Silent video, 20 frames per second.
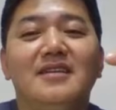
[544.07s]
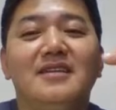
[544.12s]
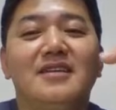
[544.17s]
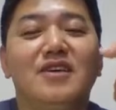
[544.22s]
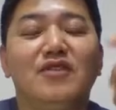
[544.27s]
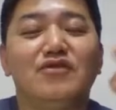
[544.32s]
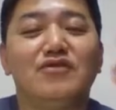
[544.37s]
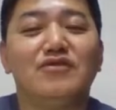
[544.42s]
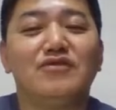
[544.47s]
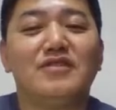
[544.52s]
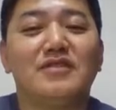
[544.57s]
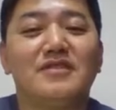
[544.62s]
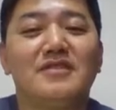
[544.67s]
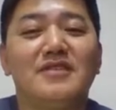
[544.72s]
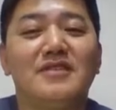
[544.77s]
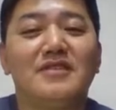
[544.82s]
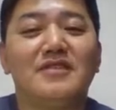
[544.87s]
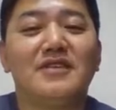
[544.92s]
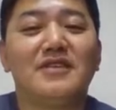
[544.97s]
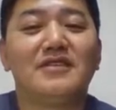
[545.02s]
이렇게 어두
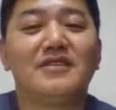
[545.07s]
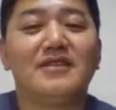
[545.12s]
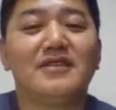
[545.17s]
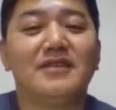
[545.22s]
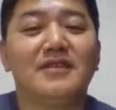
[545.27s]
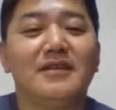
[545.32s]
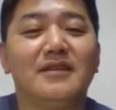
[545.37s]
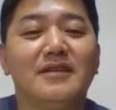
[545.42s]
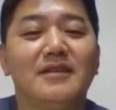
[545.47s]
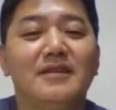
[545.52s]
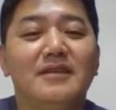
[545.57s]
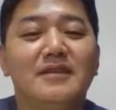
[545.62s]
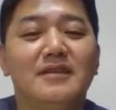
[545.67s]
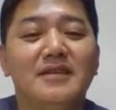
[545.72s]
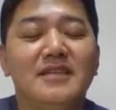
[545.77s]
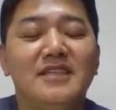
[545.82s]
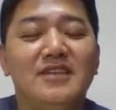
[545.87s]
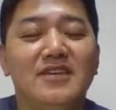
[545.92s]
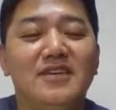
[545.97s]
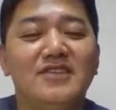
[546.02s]
저 저 저
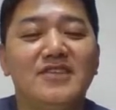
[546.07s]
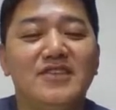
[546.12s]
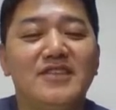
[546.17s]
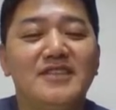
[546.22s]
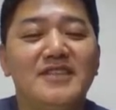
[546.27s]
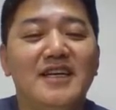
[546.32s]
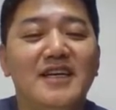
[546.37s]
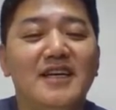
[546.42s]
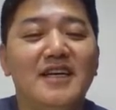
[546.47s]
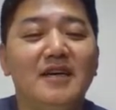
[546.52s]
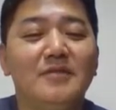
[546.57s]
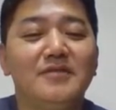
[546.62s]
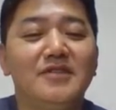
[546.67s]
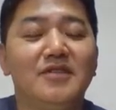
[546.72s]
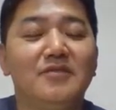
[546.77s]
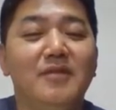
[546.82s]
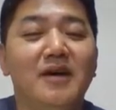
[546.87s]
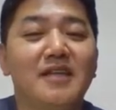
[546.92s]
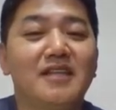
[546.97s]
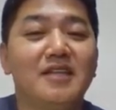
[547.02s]
이런저런
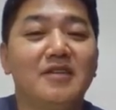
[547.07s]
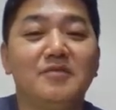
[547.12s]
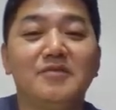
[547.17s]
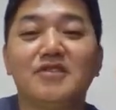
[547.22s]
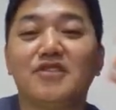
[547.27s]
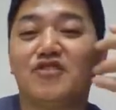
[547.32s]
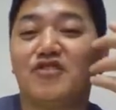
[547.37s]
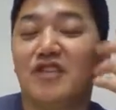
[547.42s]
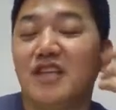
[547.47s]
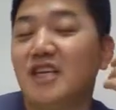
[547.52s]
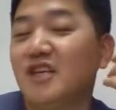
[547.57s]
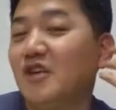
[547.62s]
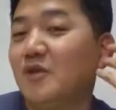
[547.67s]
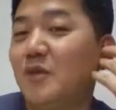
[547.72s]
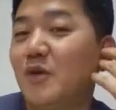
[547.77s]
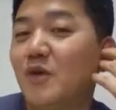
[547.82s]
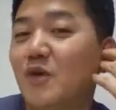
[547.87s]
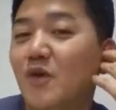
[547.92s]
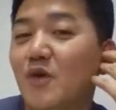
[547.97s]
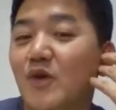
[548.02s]
생각하면서 음악 들으면서 귀에다
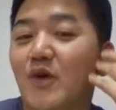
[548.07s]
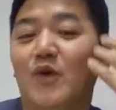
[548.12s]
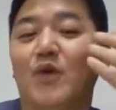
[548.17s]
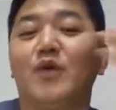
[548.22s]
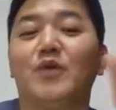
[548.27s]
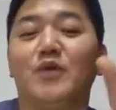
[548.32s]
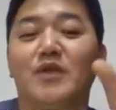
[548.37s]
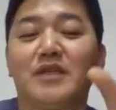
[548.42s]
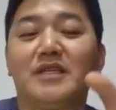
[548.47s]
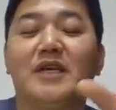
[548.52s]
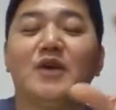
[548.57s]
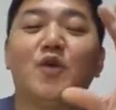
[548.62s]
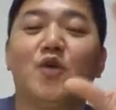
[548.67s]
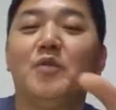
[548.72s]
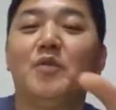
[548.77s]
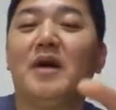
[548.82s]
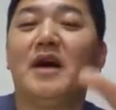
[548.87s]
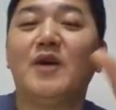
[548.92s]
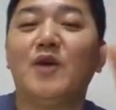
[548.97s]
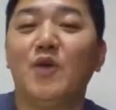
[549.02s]
이어폰 끊고 요거 그냥
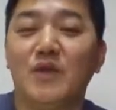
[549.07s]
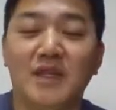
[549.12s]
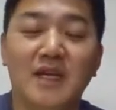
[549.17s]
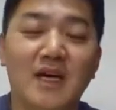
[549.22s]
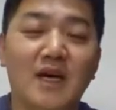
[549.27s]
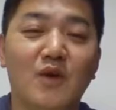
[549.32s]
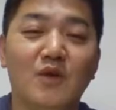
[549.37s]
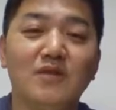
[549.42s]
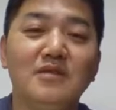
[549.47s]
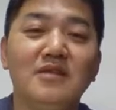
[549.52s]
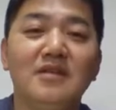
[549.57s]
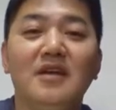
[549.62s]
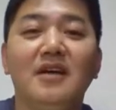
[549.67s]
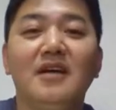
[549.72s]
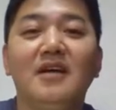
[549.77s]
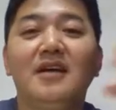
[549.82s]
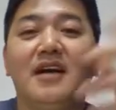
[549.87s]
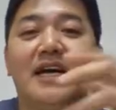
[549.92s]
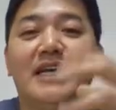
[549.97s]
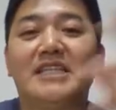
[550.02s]
요거만 하고 온다 혹은
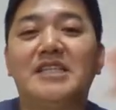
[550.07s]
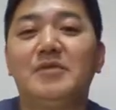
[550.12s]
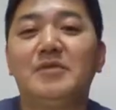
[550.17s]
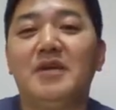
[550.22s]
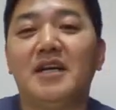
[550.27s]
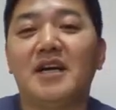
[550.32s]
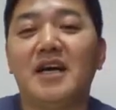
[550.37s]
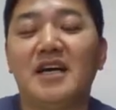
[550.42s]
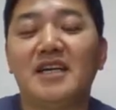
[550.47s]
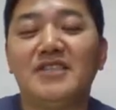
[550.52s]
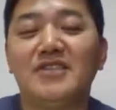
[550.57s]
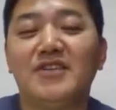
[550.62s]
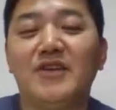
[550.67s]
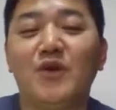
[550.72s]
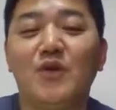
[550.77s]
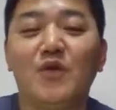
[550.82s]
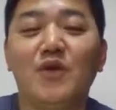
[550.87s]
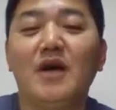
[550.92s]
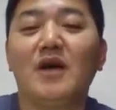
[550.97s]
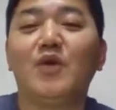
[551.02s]
아침에나 가기
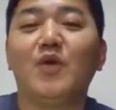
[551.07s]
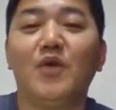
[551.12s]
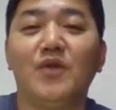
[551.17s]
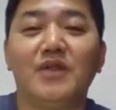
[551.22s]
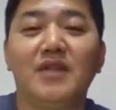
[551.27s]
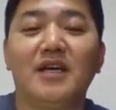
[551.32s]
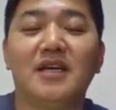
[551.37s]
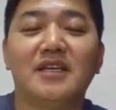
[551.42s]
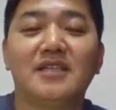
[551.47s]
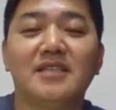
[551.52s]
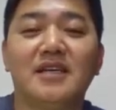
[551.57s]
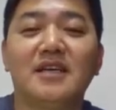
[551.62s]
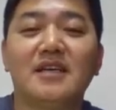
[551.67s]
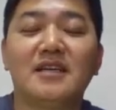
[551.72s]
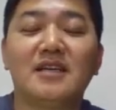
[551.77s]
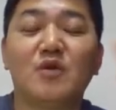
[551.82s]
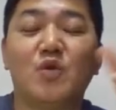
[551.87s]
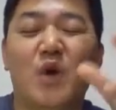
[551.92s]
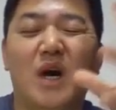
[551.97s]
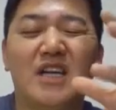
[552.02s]
전에 요거 하고 온다 이렇게
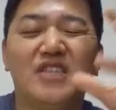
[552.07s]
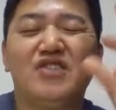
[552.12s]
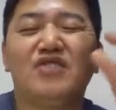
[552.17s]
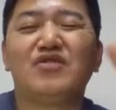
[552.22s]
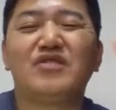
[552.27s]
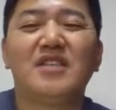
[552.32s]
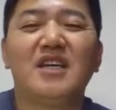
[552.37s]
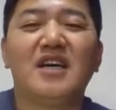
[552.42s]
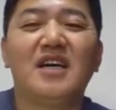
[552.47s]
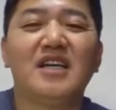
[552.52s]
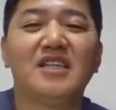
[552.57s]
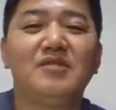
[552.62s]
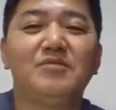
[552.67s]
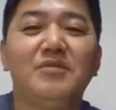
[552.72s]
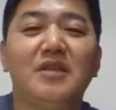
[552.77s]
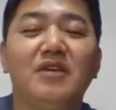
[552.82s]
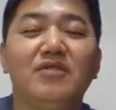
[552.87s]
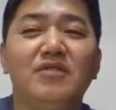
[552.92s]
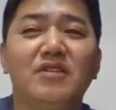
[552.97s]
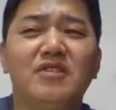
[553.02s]
생각하는 과정으로
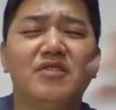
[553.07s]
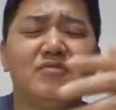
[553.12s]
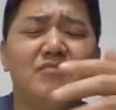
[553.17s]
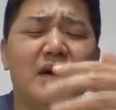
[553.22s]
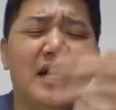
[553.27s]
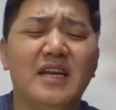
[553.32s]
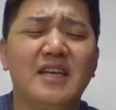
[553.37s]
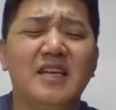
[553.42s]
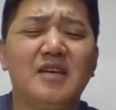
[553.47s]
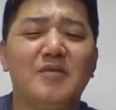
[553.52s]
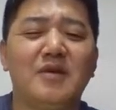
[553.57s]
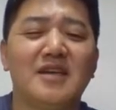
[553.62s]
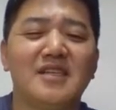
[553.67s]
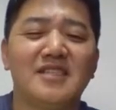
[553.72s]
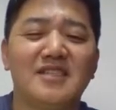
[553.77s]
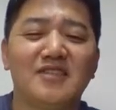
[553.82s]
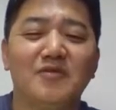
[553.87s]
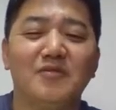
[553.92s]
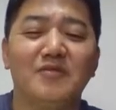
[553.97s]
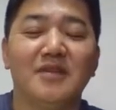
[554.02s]
생각하시면 되고요. 그럼 많은 게
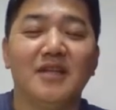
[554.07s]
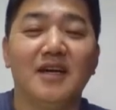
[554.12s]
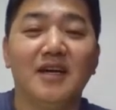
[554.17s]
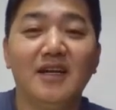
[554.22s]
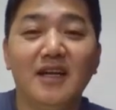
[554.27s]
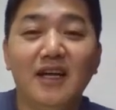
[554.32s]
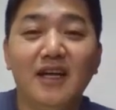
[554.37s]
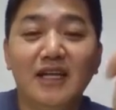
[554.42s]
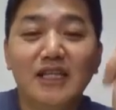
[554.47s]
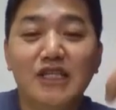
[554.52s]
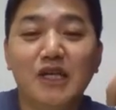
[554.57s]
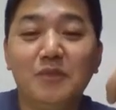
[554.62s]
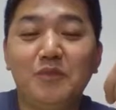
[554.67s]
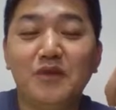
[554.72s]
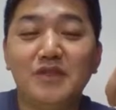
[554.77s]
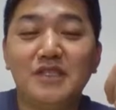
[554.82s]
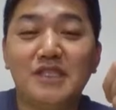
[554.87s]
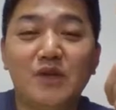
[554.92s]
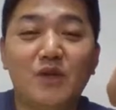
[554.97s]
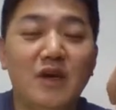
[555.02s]
바뀔 겁니다. 첫
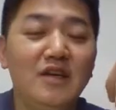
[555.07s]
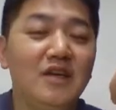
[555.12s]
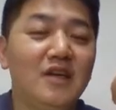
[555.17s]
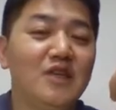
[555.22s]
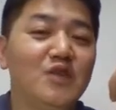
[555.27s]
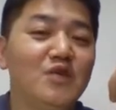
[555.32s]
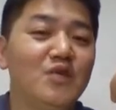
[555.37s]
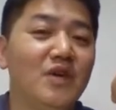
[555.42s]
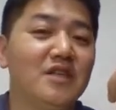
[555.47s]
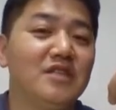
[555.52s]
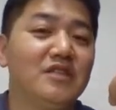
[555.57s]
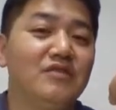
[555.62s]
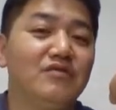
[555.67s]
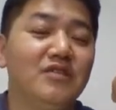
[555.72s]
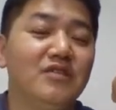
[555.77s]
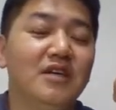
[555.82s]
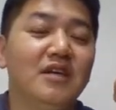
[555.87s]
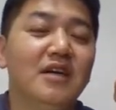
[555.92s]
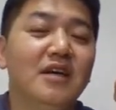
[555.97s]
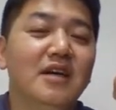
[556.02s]
번째 활력이
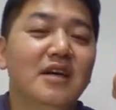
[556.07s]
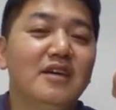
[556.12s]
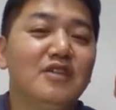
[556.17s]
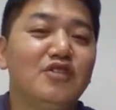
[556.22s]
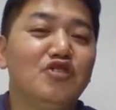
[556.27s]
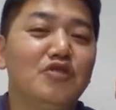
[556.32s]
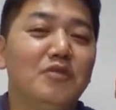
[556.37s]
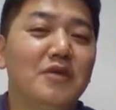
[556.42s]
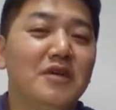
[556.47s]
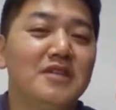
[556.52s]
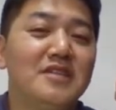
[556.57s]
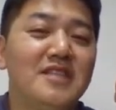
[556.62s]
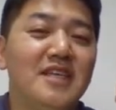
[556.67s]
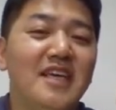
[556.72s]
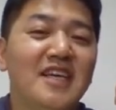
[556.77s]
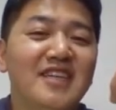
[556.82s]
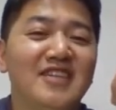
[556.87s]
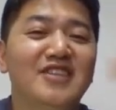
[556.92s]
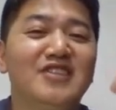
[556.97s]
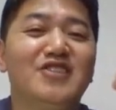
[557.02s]
좋아지고요. 두
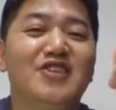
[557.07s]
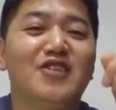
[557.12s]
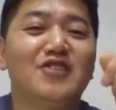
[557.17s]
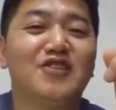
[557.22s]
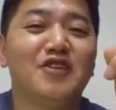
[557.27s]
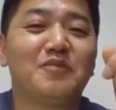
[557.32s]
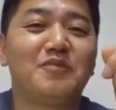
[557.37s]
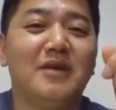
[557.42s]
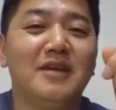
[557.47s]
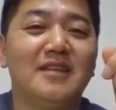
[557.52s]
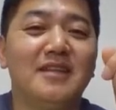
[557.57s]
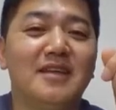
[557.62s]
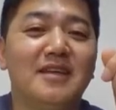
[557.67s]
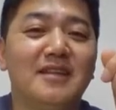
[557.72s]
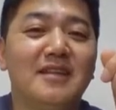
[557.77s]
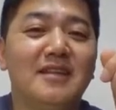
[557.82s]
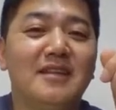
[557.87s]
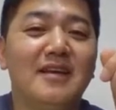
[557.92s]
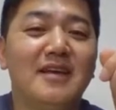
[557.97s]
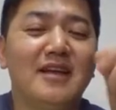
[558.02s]
번째 긍정적
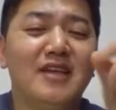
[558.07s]
판단.